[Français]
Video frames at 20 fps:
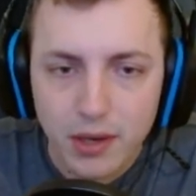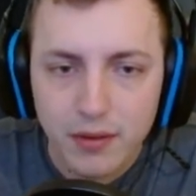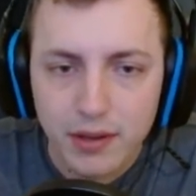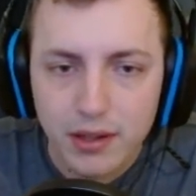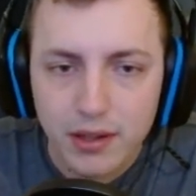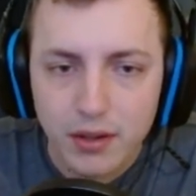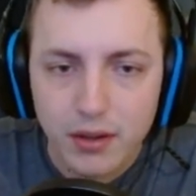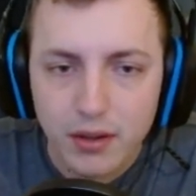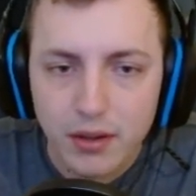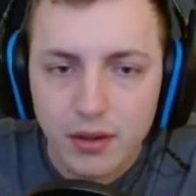
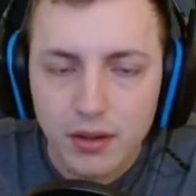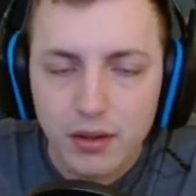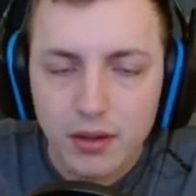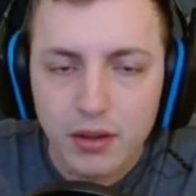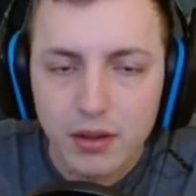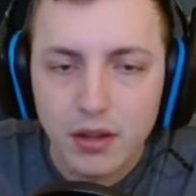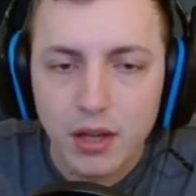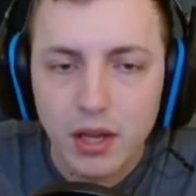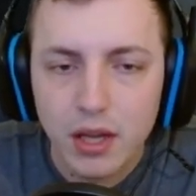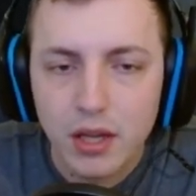avec un,
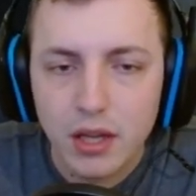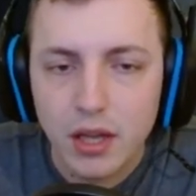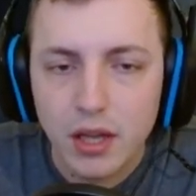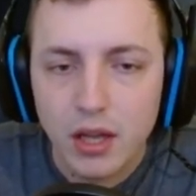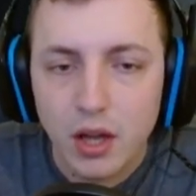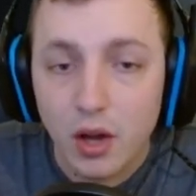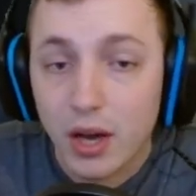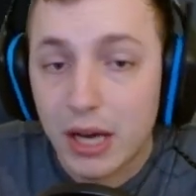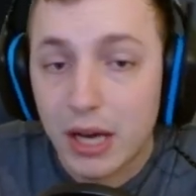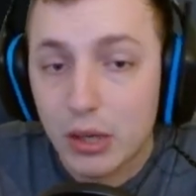
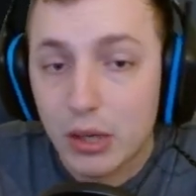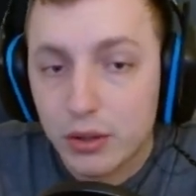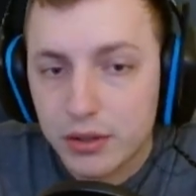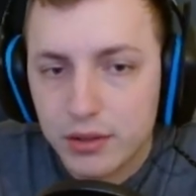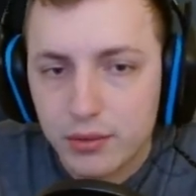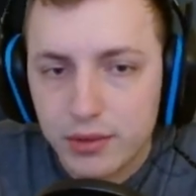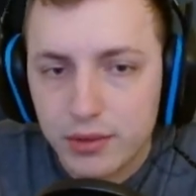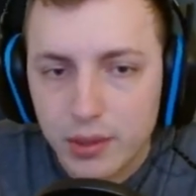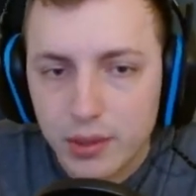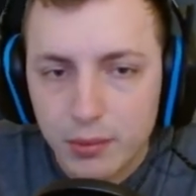
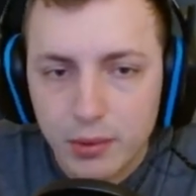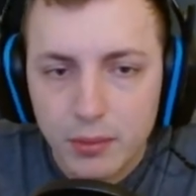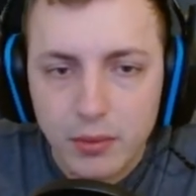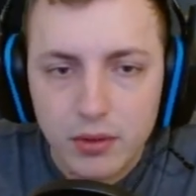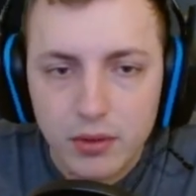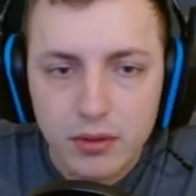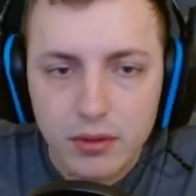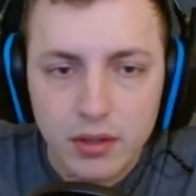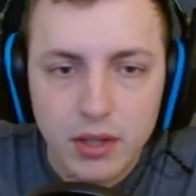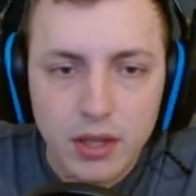Raok, tout
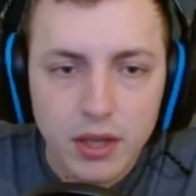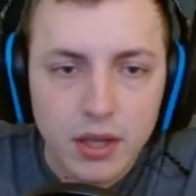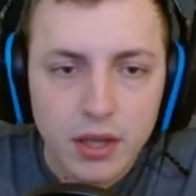simplement.